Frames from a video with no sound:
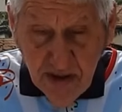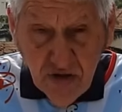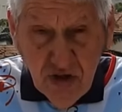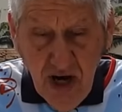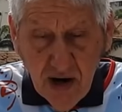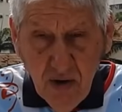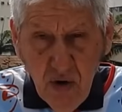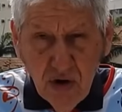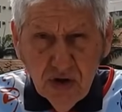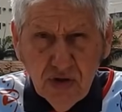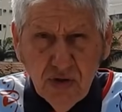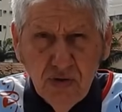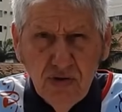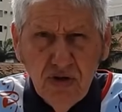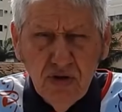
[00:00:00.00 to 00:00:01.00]
de
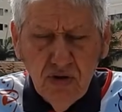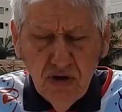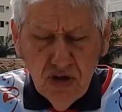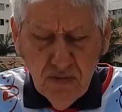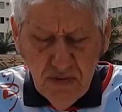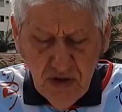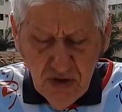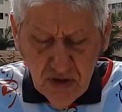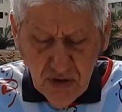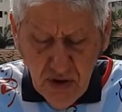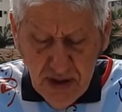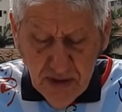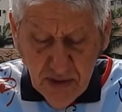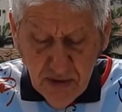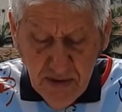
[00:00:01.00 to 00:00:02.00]
agosto de
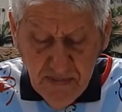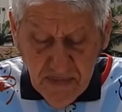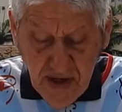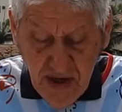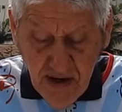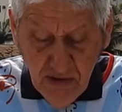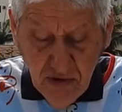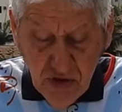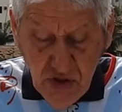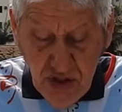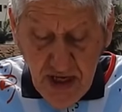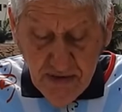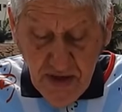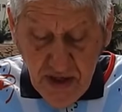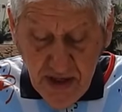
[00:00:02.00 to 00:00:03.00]
2018,
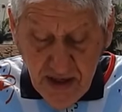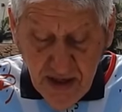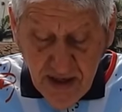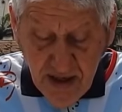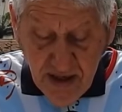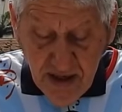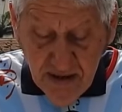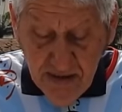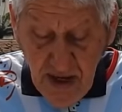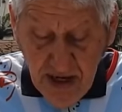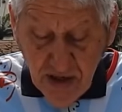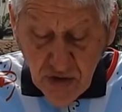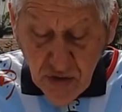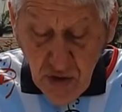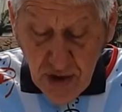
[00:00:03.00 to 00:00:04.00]
dia D
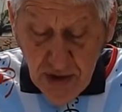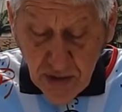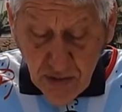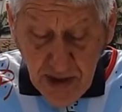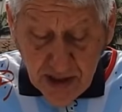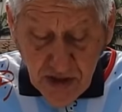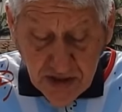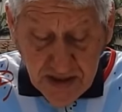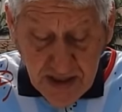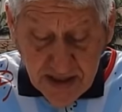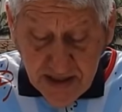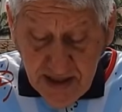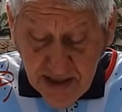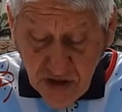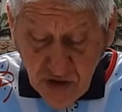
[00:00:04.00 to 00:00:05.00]
das 8 às
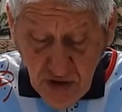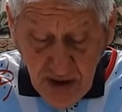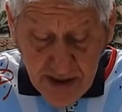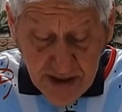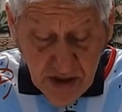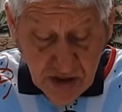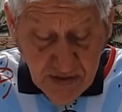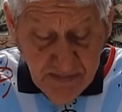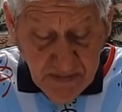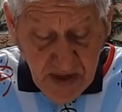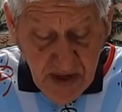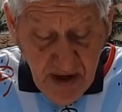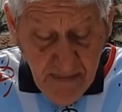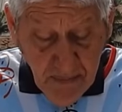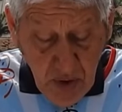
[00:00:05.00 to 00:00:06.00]
17 horas.
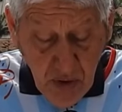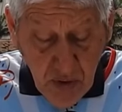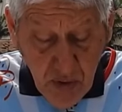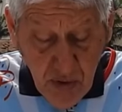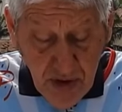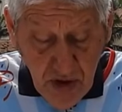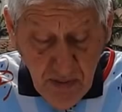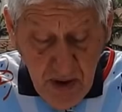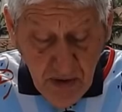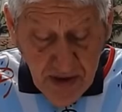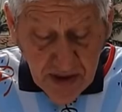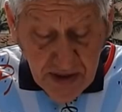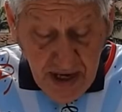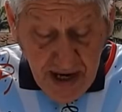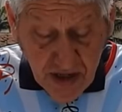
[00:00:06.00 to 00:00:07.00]
Procure uma
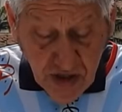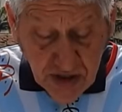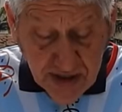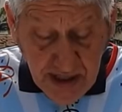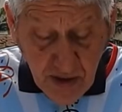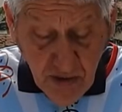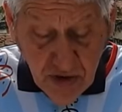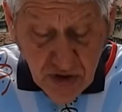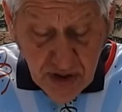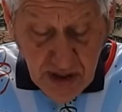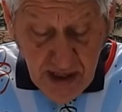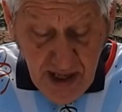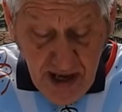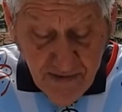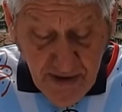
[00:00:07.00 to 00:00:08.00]
unidade de saúde e
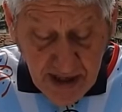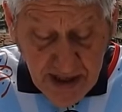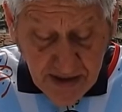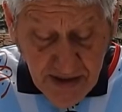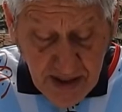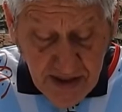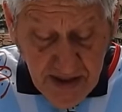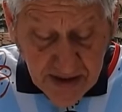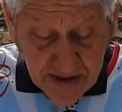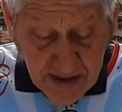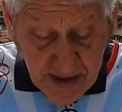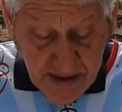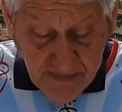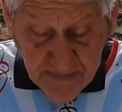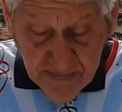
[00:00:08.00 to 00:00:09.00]
leve a caderneta.